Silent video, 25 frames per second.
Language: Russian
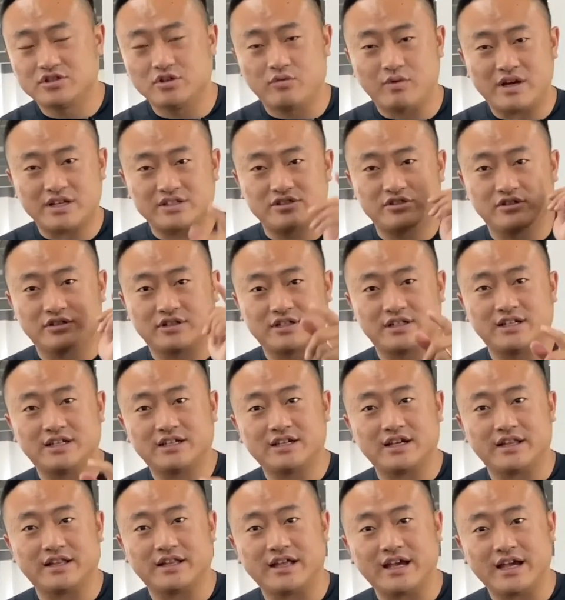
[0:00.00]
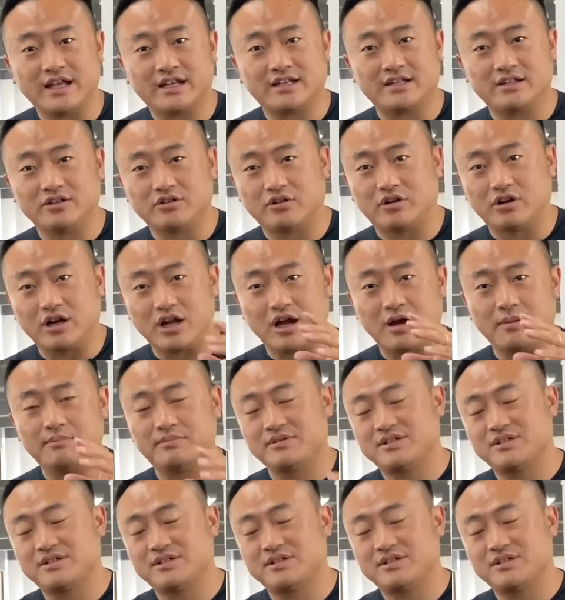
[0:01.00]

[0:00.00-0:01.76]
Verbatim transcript: Жмете на нее,